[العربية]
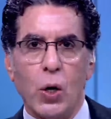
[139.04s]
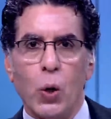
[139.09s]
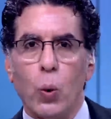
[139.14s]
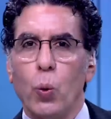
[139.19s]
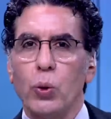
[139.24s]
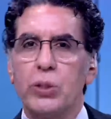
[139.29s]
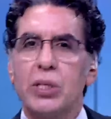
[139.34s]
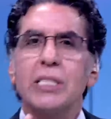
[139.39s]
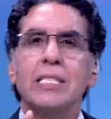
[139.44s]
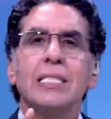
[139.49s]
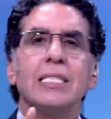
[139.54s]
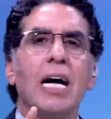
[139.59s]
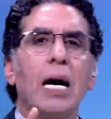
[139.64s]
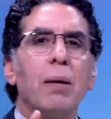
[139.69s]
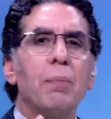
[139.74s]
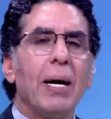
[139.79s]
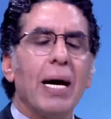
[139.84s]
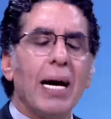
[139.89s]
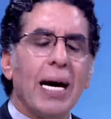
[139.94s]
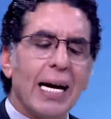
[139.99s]
وتصنع
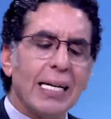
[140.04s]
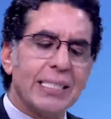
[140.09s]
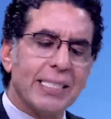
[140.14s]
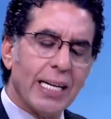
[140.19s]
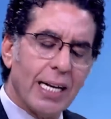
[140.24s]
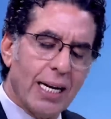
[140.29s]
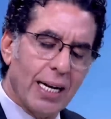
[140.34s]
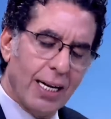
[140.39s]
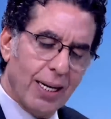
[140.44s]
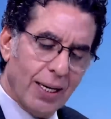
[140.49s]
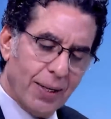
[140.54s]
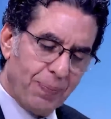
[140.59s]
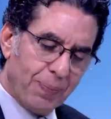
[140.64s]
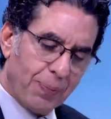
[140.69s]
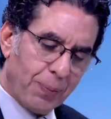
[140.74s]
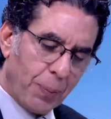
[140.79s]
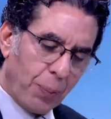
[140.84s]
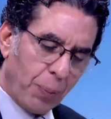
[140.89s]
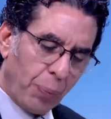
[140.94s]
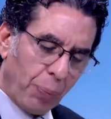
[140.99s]
مهازل
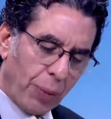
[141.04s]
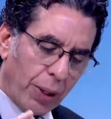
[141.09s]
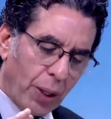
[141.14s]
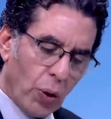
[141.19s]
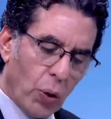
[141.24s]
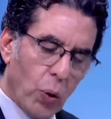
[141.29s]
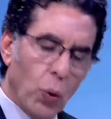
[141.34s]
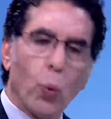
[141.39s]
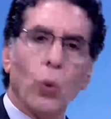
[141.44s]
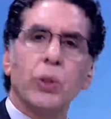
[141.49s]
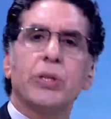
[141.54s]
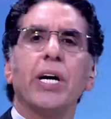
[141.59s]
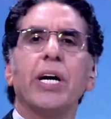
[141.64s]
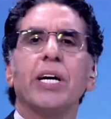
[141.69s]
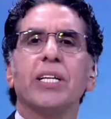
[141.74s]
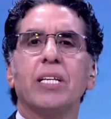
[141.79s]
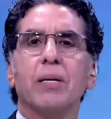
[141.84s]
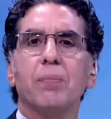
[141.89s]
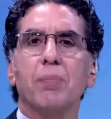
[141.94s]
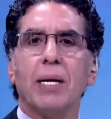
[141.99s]

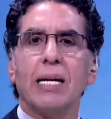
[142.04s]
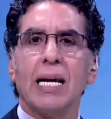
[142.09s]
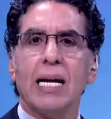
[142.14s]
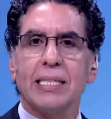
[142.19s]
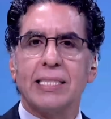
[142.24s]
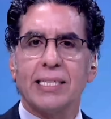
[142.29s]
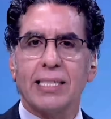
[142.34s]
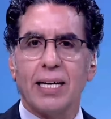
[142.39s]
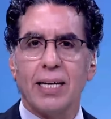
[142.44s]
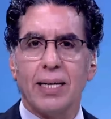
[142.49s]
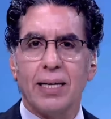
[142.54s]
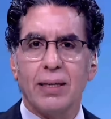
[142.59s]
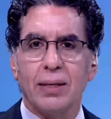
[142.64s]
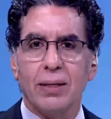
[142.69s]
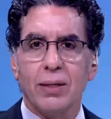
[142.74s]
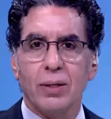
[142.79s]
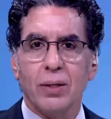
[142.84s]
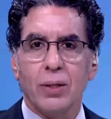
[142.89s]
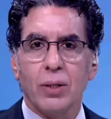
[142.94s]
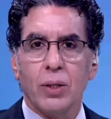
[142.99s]
وتهدم منازل
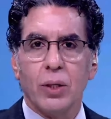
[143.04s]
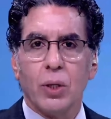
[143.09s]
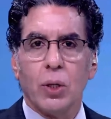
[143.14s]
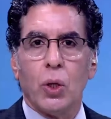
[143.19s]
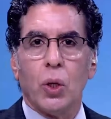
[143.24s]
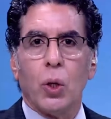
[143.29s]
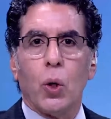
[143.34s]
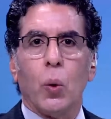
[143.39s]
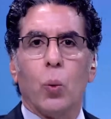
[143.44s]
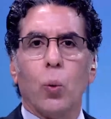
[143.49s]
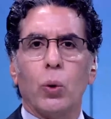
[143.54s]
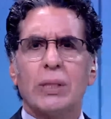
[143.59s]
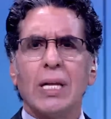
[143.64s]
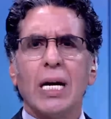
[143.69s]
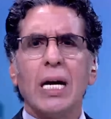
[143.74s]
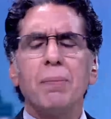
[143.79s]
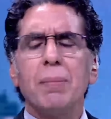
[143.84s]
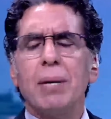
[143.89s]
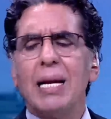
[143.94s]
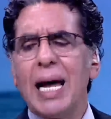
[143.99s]

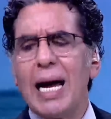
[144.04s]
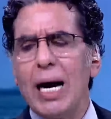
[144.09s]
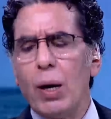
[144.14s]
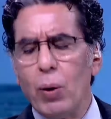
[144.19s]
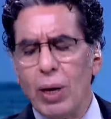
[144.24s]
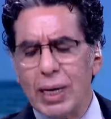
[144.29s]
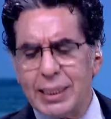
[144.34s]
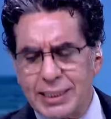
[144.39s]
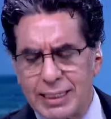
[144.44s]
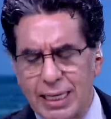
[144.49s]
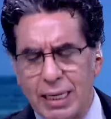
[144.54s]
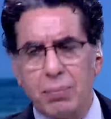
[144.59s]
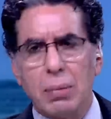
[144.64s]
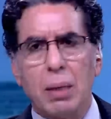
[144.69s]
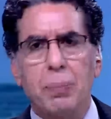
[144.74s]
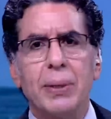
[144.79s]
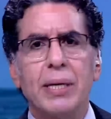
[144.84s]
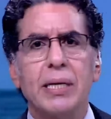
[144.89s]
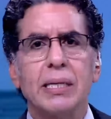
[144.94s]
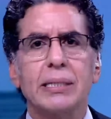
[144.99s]
وتعمل عوازل ما
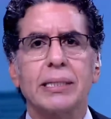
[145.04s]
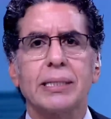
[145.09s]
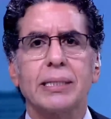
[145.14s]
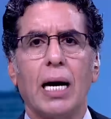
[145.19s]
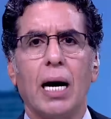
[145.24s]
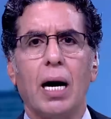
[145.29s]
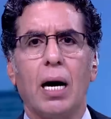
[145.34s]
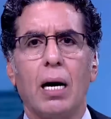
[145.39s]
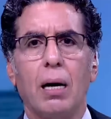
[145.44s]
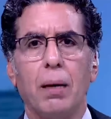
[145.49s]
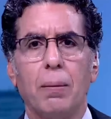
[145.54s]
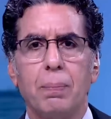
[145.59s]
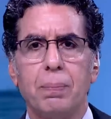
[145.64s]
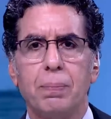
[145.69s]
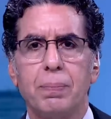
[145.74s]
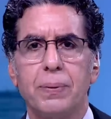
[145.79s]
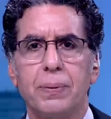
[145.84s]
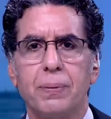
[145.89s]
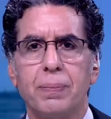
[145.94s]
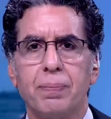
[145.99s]
بين الصحاب
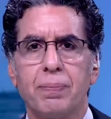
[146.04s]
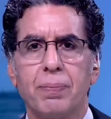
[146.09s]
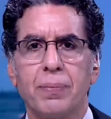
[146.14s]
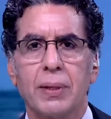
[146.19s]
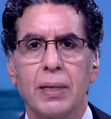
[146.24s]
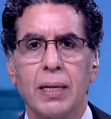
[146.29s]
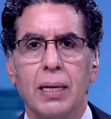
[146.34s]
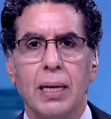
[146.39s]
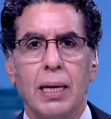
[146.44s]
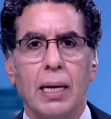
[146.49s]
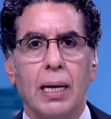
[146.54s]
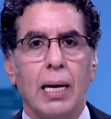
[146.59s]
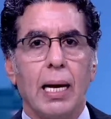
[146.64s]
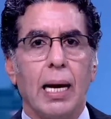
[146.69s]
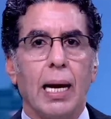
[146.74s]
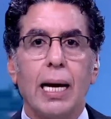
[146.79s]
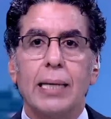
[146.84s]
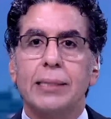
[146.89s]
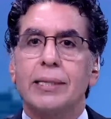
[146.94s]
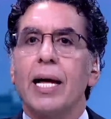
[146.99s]

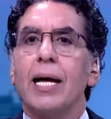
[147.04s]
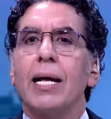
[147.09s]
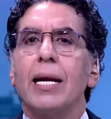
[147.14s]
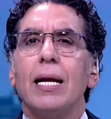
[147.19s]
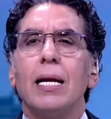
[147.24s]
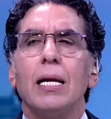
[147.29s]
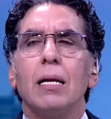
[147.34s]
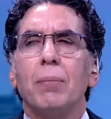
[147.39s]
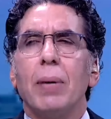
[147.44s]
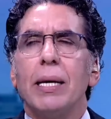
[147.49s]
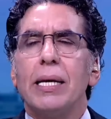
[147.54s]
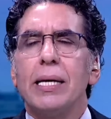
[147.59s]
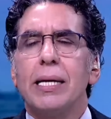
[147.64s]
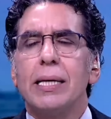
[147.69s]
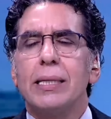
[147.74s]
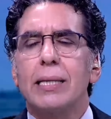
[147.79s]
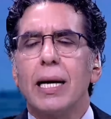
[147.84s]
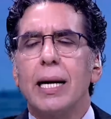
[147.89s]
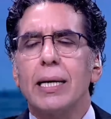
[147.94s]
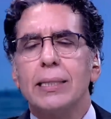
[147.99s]
أتار اللي
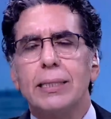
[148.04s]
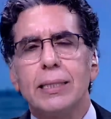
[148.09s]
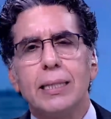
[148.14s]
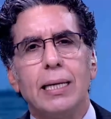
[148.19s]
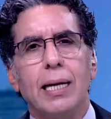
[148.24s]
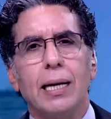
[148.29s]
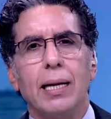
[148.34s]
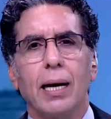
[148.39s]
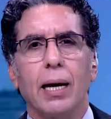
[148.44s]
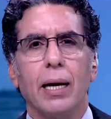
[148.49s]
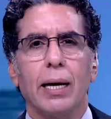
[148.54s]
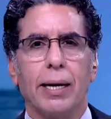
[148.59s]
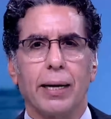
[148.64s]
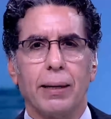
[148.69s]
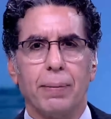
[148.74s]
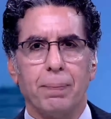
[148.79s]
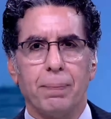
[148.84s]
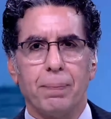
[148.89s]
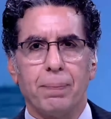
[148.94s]
ميت قتيل اللي غارم